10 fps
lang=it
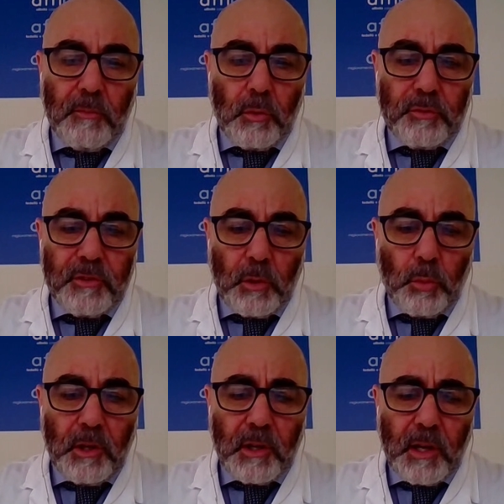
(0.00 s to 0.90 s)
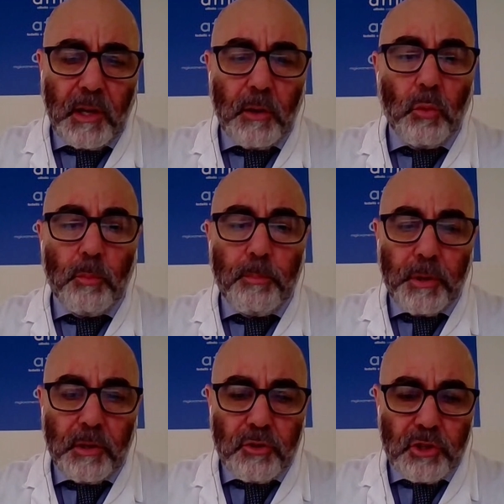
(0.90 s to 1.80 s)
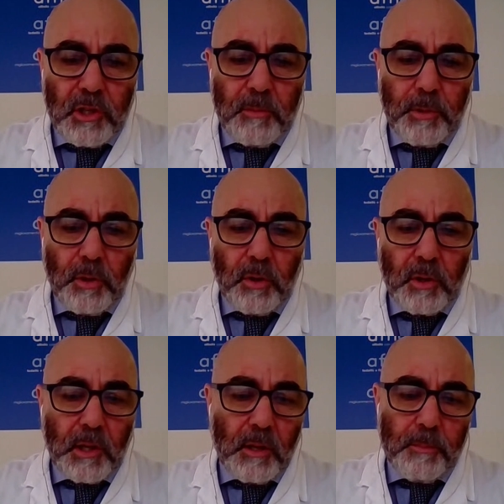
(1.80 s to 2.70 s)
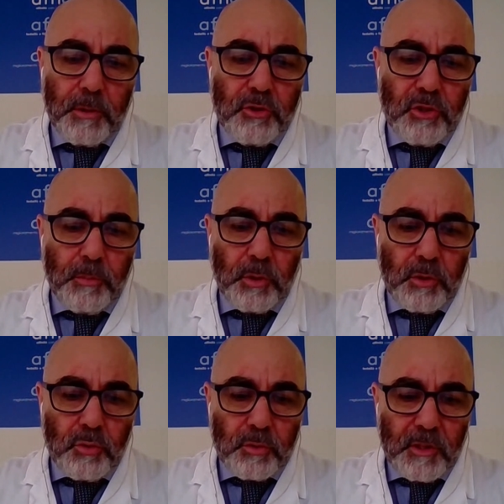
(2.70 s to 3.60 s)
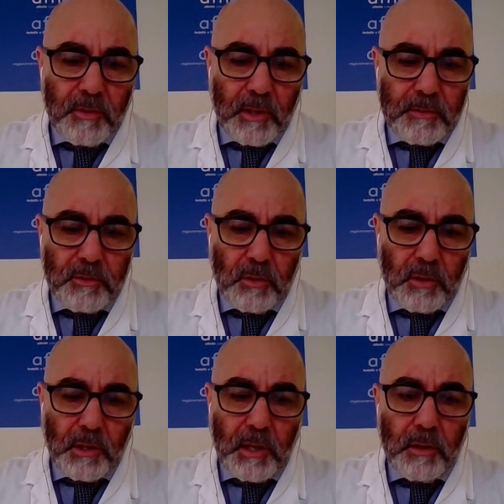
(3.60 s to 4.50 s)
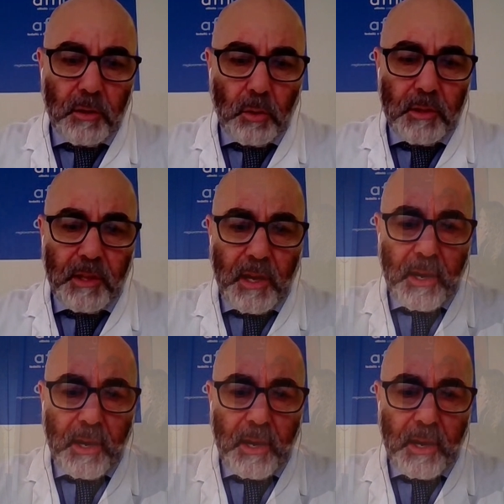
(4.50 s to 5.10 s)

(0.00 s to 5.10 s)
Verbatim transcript: devono seguire un principio che è il principio di giustificazione. Noi